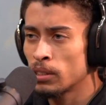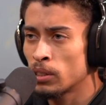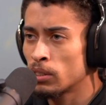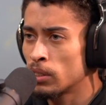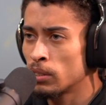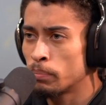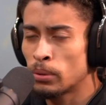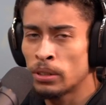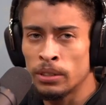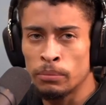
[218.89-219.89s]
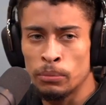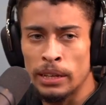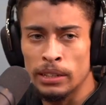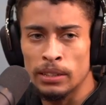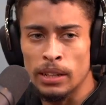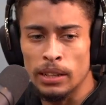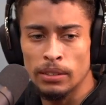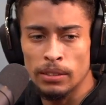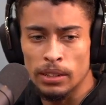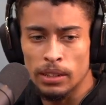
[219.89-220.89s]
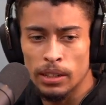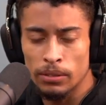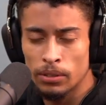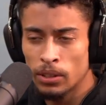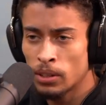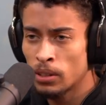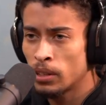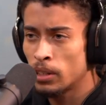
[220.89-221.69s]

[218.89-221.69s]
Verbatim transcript: que eu acho que, porra, é moleque tem, tá ligado? Sim.